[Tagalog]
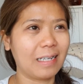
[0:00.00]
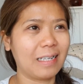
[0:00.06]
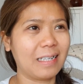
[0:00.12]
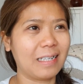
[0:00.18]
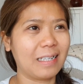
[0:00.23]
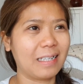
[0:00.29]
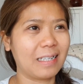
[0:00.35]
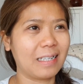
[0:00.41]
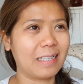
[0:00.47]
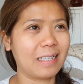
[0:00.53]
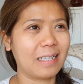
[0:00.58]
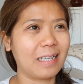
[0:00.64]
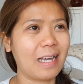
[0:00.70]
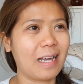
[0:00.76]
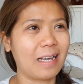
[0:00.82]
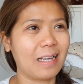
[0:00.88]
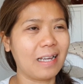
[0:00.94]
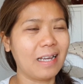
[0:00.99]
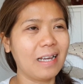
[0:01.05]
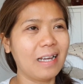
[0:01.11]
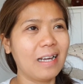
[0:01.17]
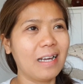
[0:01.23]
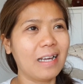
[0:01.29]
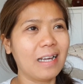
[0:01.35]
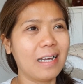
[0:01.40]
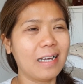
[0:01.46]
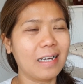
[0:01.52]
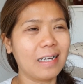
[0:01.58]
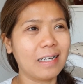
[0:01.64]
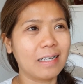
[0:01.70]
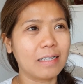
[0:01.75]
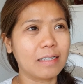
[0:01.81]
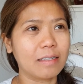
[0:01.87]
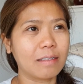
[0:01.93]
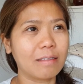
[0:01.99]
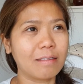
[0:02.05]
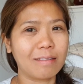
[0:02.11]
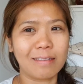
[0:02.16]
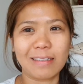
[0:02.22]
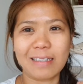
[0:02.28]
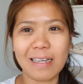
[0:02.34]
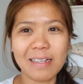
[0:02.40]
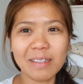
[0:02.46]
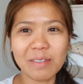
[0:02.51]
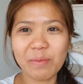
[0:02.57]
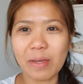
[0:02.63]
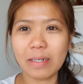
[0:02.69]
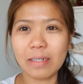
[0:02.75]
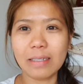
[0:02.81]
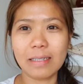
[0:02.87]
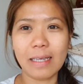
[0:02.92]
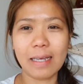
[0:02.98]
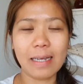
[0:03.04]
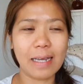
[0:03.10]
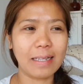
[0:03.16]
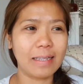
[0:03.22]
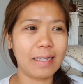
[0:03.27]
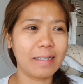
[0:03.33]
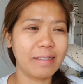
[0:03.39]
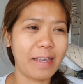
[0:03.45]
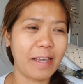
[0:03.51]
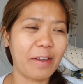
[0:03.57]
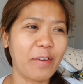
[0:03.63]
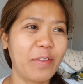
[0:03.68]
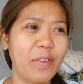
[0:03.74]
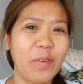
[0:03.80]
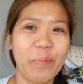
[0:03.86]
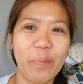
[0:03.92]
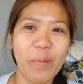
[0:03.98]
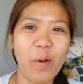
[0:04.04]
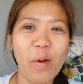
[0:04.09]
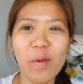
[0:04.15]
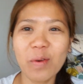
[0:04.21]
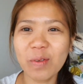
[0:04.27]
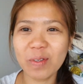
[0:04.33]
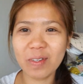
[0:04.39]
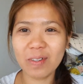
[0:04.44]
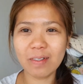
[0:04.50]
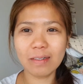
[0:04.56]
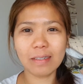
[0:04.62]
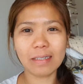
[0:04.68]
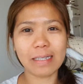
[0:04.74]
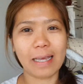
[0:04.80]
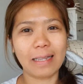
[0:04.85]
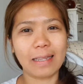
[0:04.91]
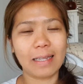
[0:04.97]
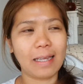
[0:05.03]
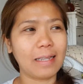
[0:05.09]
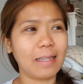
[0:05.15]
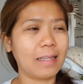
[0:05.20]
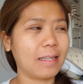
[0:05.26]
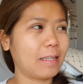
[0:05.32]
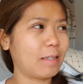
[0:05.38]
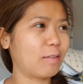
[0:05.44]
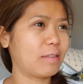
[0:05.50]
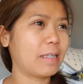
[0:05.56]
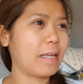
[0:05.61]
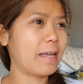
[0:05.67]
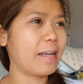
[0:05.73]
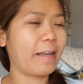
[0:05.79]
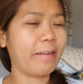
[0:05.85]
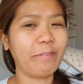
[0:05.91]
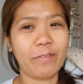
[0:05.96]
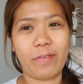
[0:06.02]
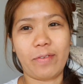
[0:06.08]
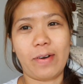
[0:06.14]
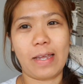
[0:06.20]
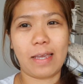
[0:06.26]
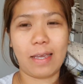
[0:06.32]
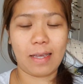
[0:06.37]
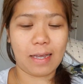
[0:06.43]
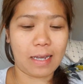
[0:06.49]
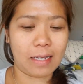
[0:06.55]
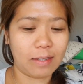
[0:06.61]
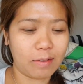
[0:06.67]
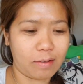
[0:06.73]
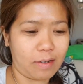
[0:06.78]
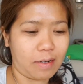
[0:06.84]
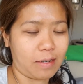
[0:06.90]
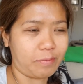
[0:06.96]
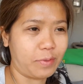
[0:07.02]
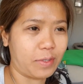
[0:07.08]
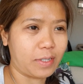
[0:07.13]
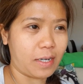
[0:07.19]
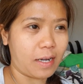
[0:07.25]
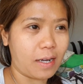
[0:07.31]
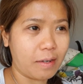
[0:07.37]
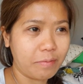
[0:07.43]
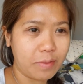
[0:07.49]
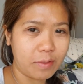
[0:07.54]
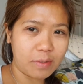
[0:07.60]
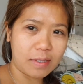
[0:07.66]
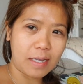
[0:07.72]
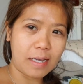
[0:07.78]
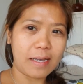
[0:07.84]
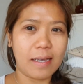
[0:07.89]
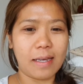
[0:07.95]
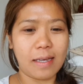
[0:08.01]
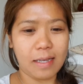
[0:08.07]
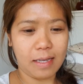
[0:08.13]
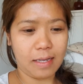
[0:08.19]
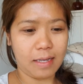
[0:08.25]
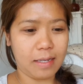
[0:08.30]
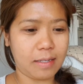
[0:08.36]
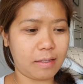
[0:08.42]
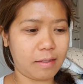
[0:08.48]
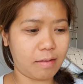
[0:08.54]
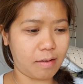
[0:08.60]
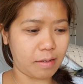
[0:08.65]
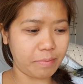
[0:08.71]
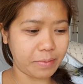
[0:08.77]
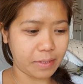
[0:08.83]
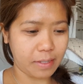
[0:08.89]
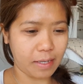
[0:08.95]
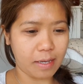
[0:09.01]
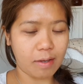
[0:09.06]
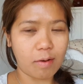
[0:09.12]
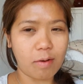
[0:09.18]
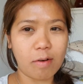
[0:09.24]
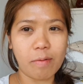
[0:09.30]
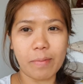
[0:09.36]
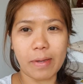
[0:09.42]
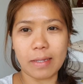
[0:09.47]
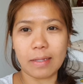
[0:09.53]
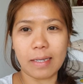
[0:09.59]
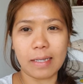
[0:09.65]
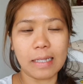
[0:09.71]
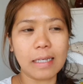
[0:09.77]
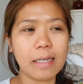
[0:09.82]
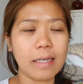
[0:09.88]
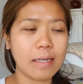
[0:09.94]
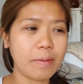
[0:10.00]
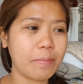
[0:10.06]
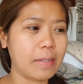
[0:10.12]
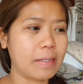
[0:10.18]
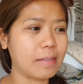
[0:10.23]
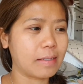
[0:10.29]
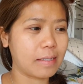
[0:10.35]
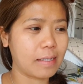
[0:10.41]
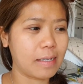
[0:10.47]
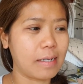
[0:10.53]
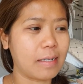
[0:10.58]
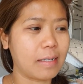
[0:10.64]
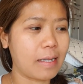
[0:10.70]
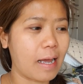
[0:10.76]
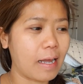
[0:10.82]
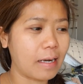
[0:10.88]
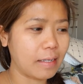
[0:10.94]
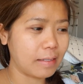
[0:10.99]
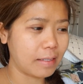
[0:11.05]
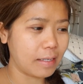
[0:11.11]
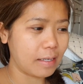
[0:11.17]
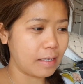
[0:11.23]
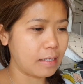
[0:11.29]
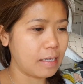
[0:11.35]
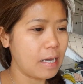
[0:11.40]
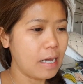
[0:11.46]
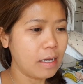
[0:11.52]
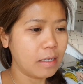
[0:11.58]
Yeah. Yeah. Today is Wednesday and then 2nd of August and then today I'm free. I don't have job today. So I'm stay home and then Kim he's still in holiday.